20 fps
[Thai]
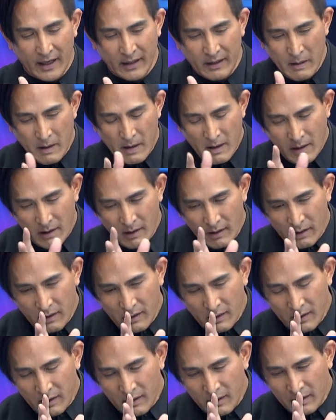
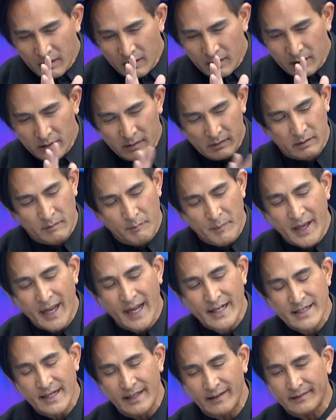ยๆมี
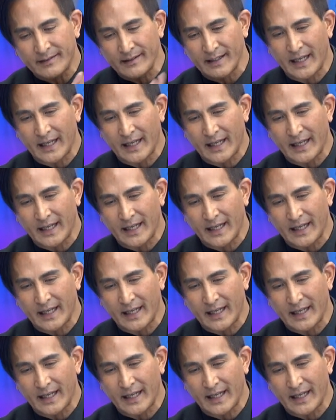การยิง